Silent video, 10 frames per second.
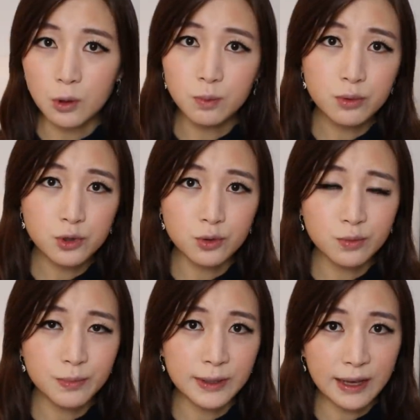同部
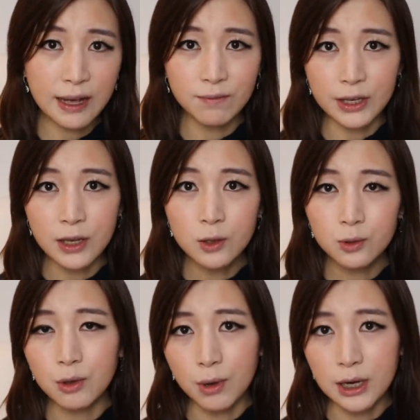署并捍卫
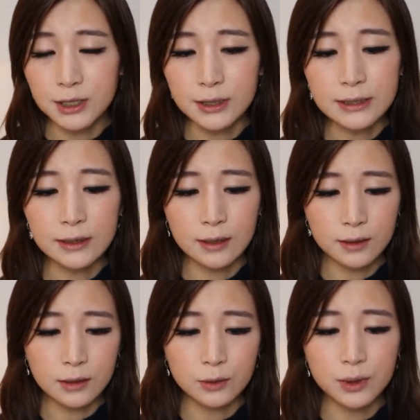对华政策
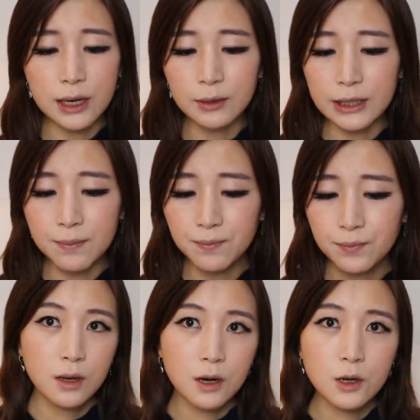的更多要点。
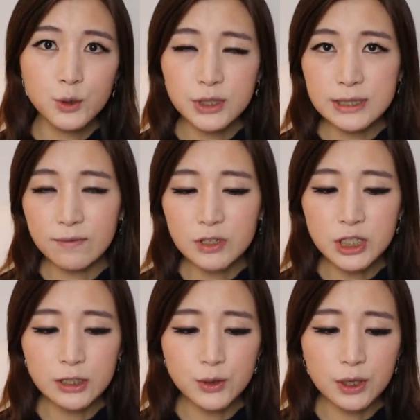而作者在
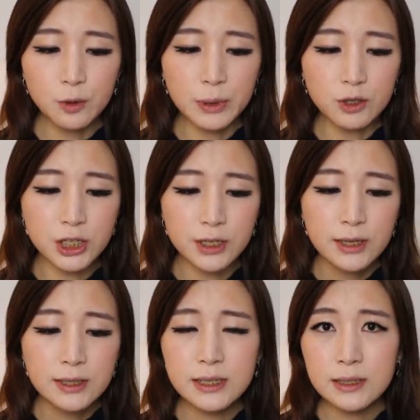文章的最后表示，
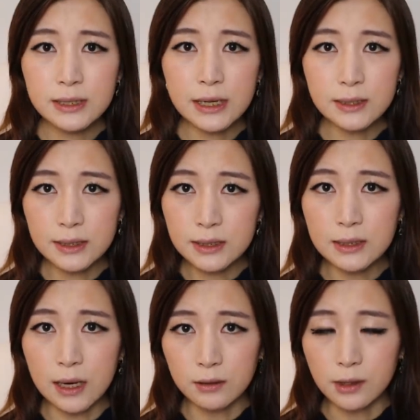现在
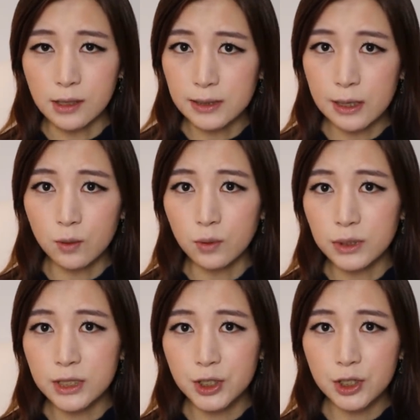思想仍然在
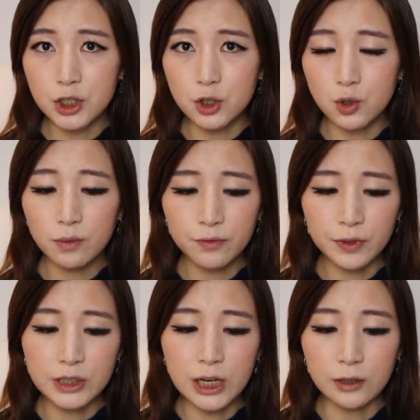国际政治中
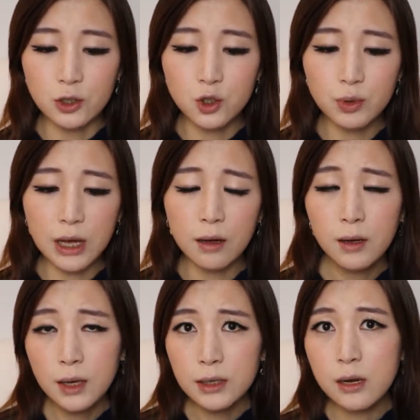非常的重要。
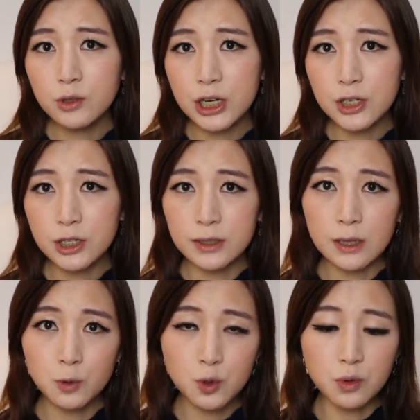要战胜
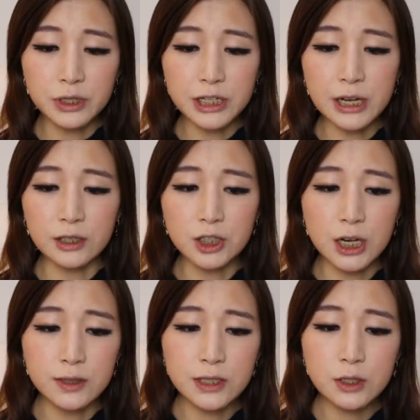像中国这样的
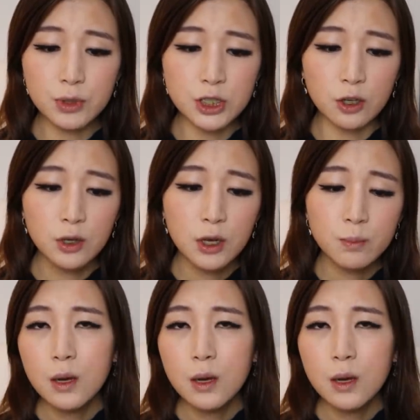长期对手，